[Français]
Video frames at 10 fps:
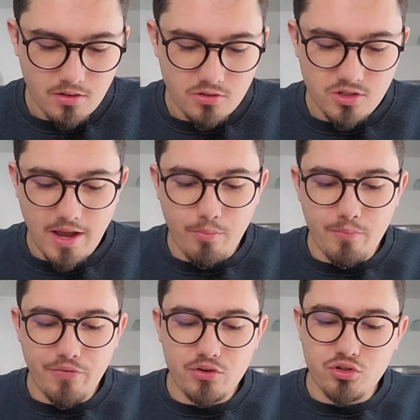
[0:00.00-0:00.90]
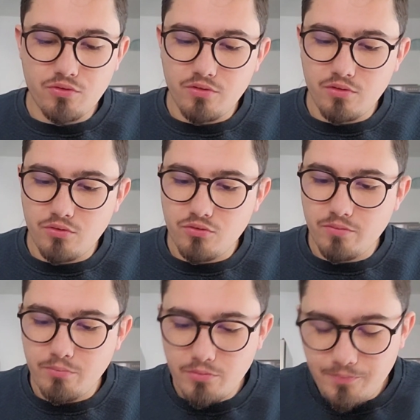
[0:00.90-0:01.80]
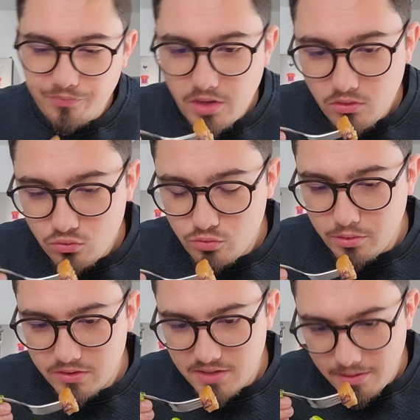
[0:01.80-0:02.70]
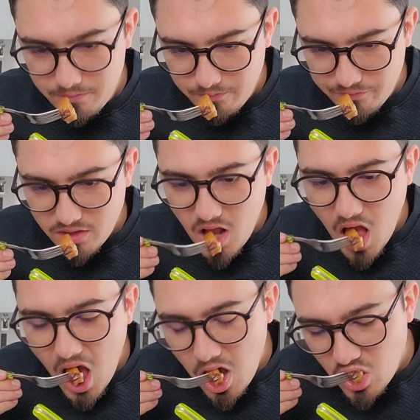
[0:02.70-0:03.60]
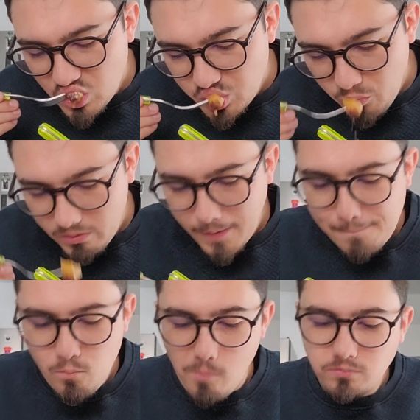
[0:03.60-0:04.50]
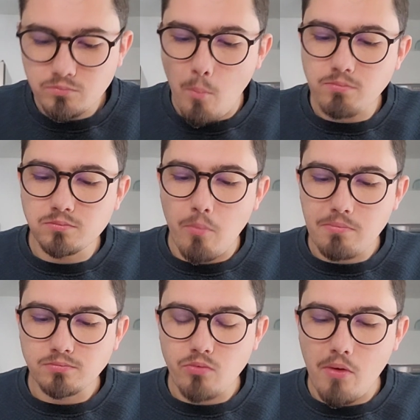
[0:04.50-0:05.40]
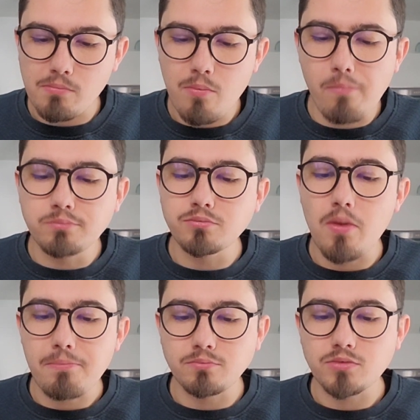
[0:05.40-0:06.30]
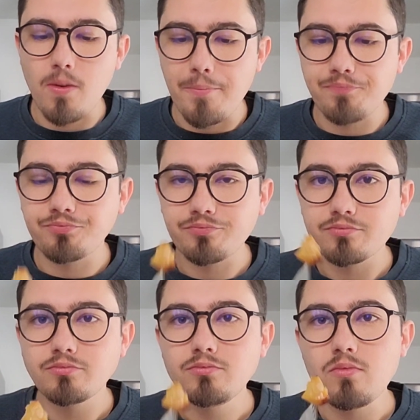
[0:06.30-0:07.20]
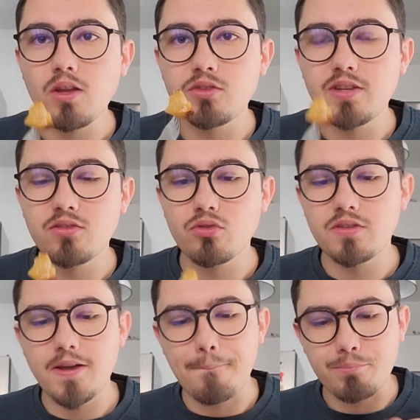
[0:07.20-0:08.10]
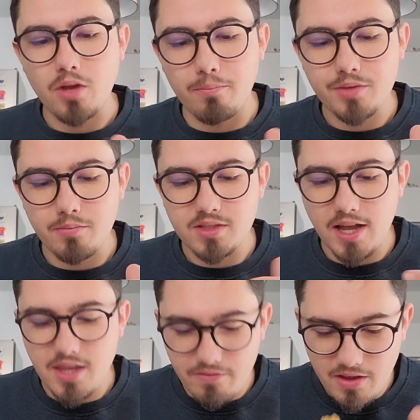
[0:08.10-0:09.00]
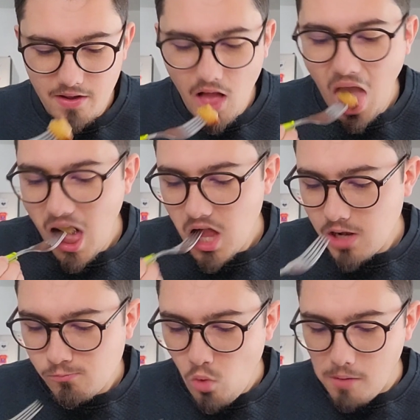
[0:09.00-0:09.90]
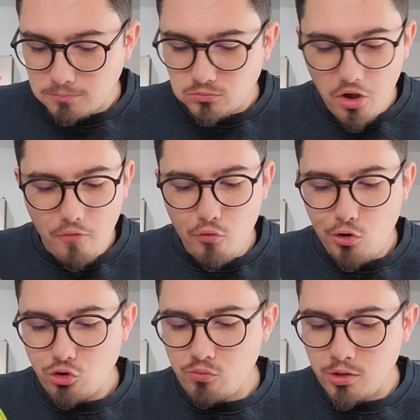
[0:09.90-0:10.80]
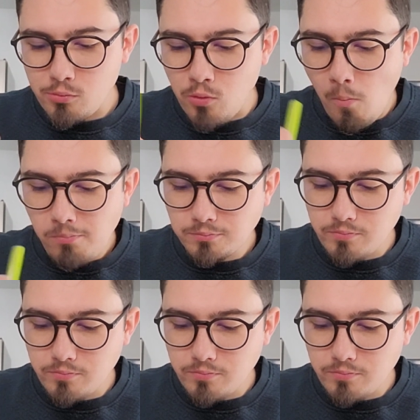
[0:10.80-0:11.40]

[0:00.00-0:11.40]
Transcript: C'est la première fois que je, je, prends ça. C'est hmm. Vous savez ce que c'est C'est un navet. Euh, franchement bon.